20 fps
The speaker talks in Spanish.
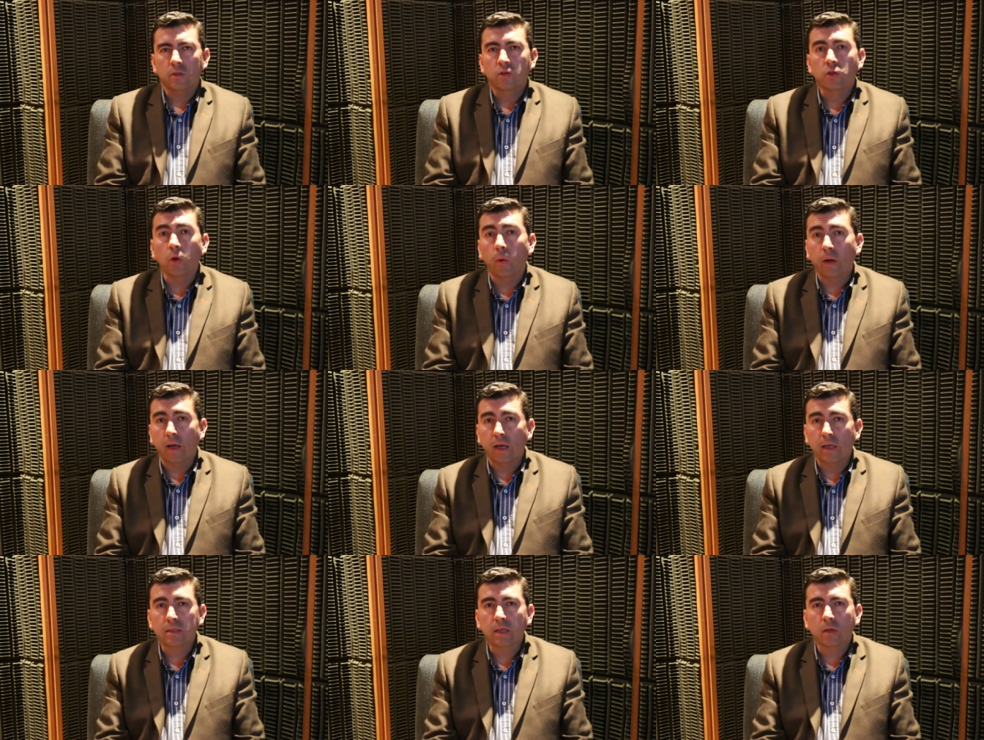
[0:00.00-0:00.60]

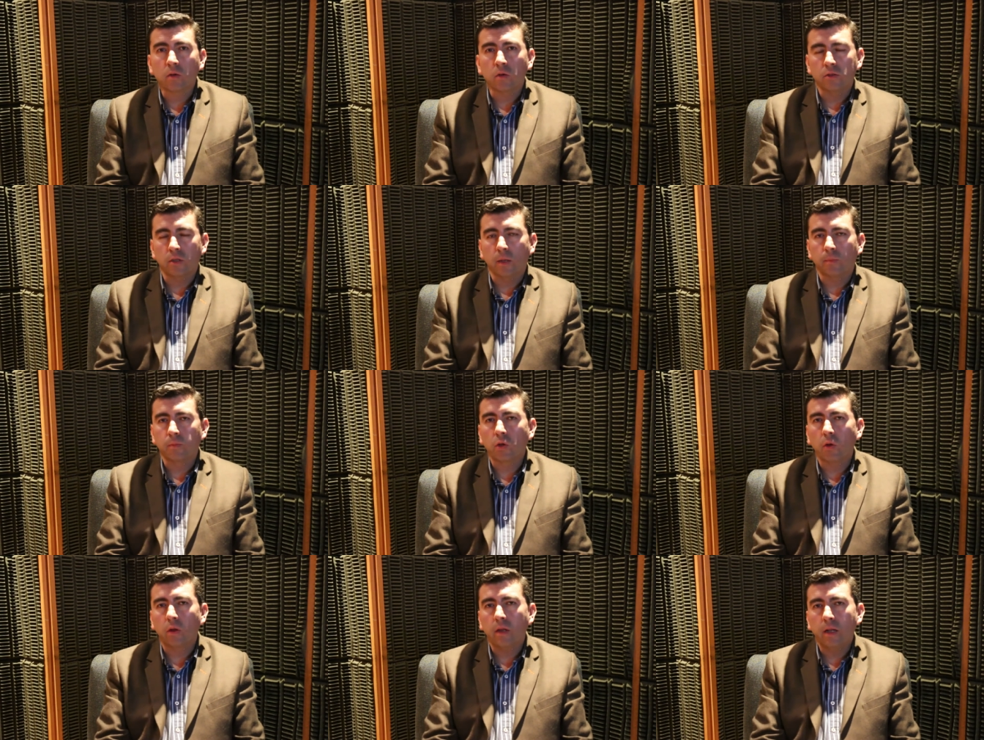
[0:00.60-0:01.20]
sobre ese
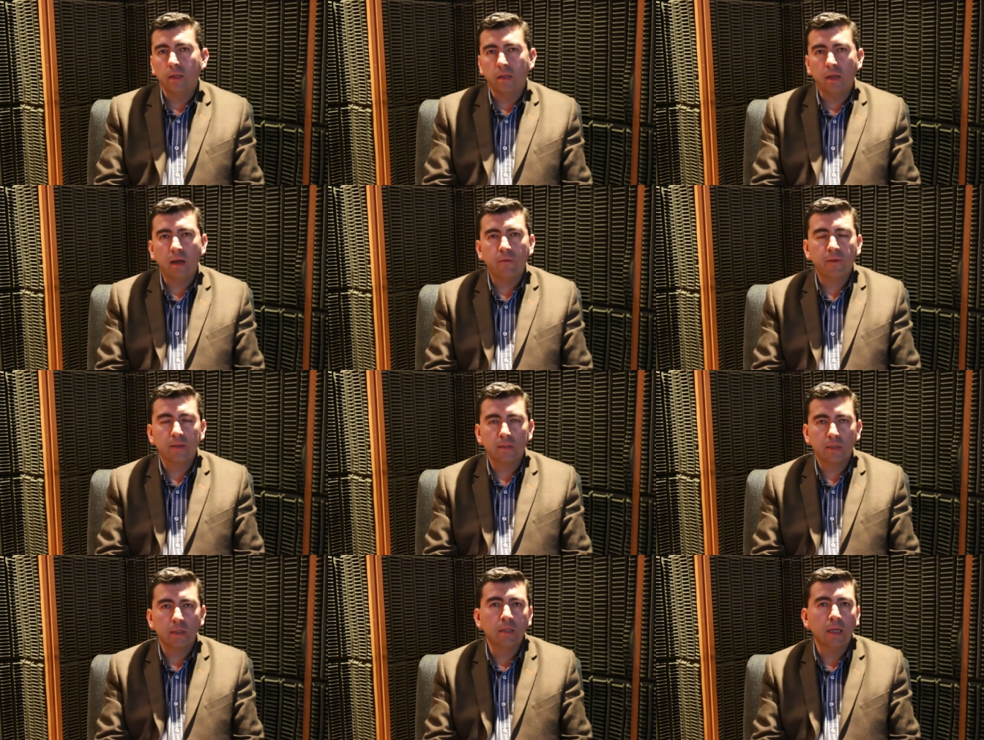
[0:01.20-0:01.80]
concepto del
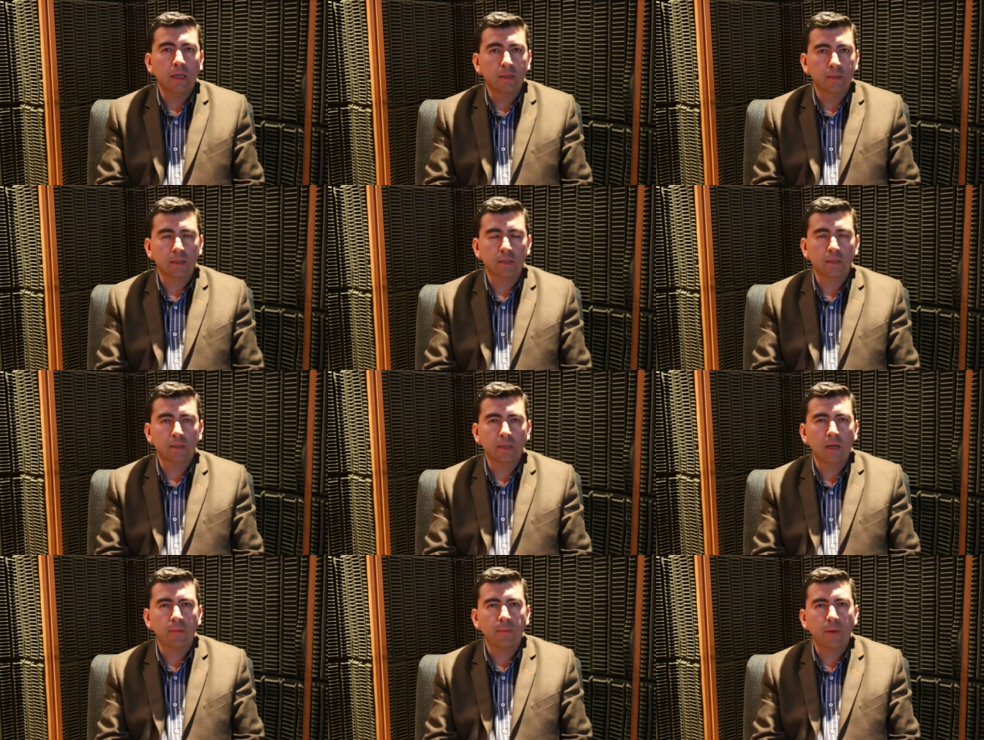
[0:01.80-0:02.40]
déficit del
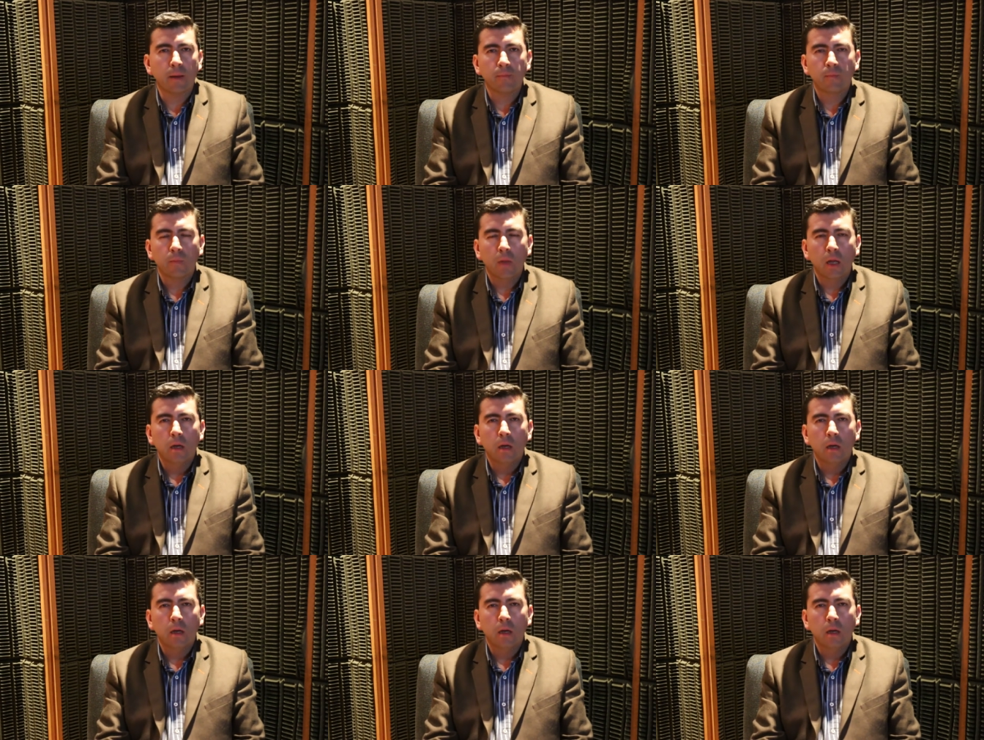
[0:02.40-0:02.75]
sistema.